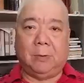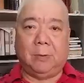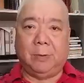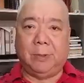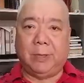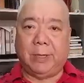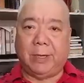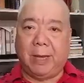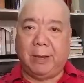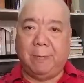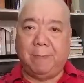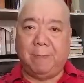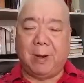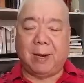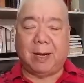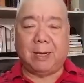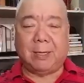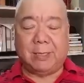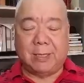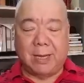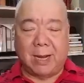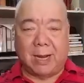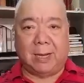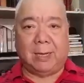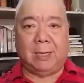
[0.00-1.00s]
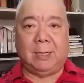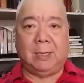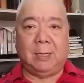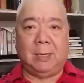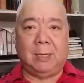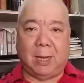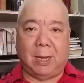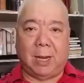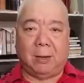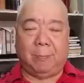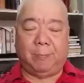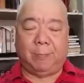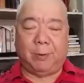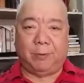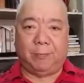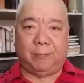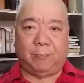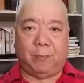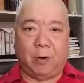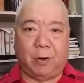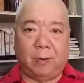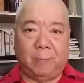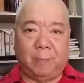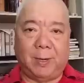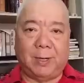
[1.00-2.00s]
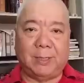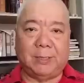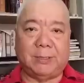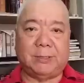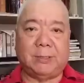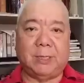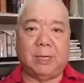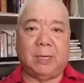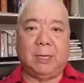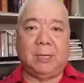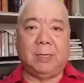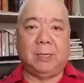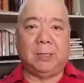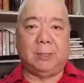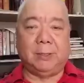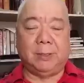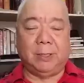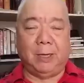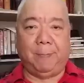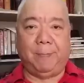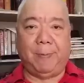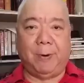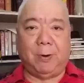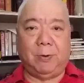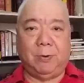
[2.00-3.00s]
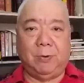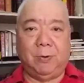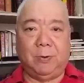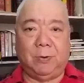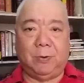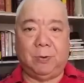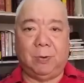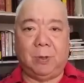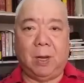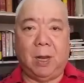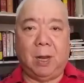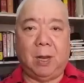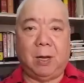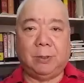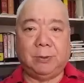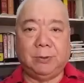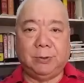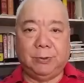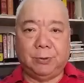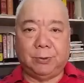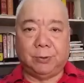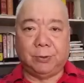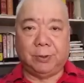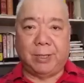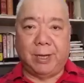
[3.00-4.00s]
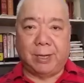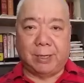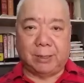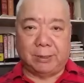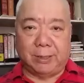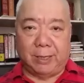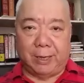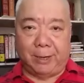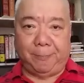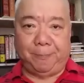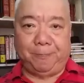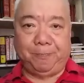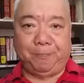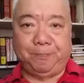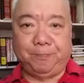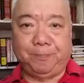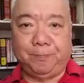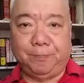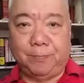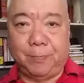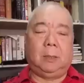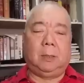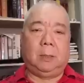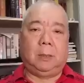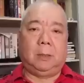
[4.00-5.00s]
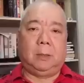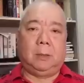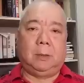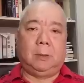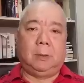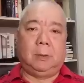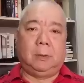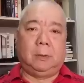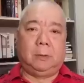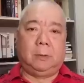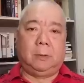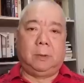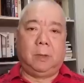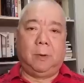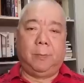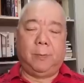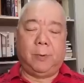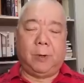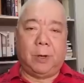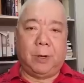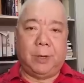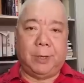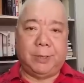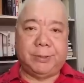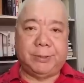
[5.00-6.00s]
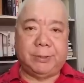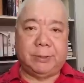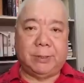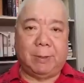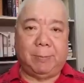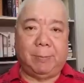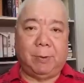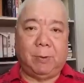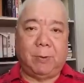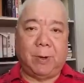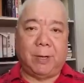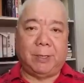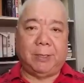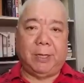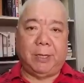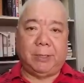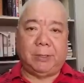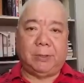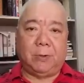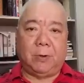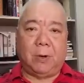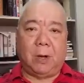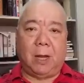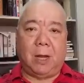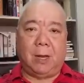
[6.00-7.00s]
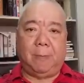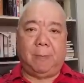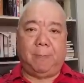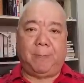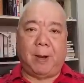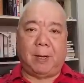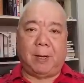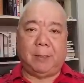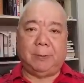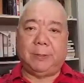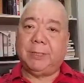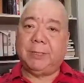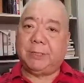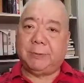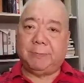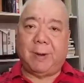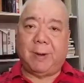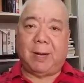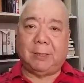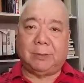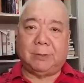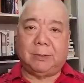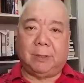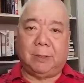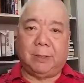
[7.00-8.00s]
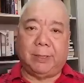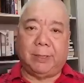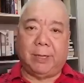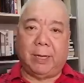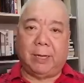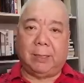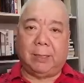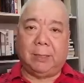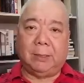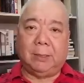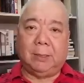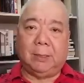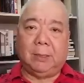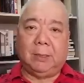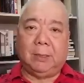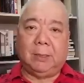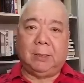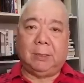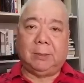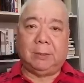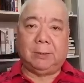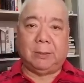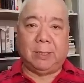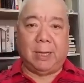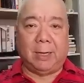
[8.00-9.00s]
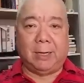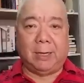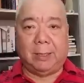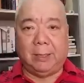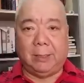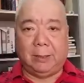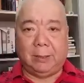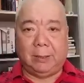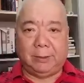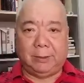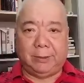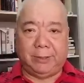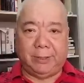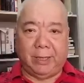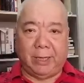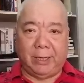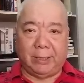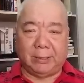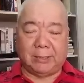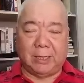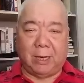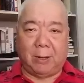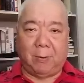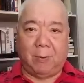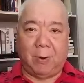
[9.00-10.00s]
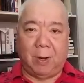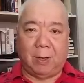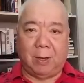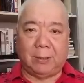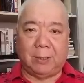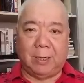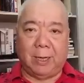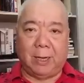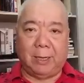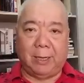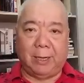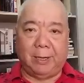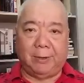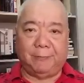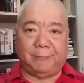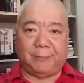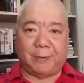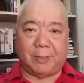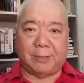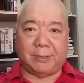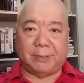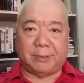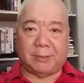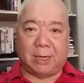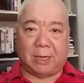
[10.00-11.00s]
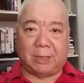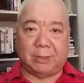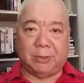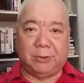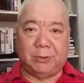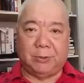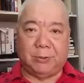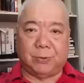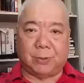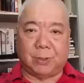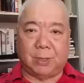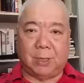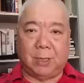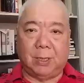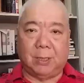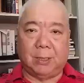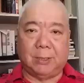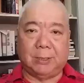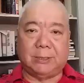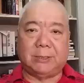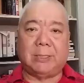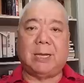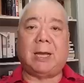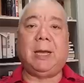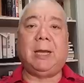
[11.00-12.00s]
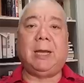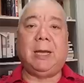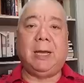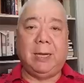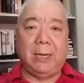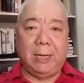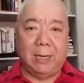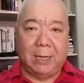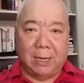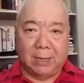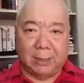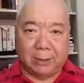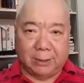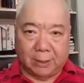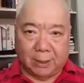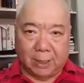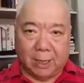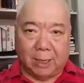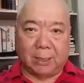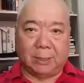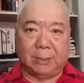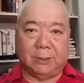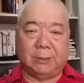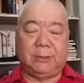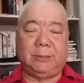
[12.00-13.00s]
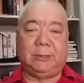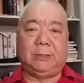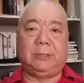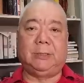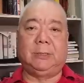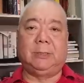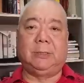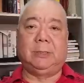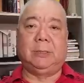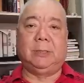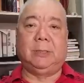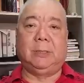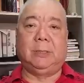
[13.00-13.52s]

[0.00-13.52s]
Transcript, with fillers: kung naging maganda ang performance ni Pangulong Duterte. Of course, number one dito ang pagdismantle niya ng tinatawag na infrastructure sa illegal drugs.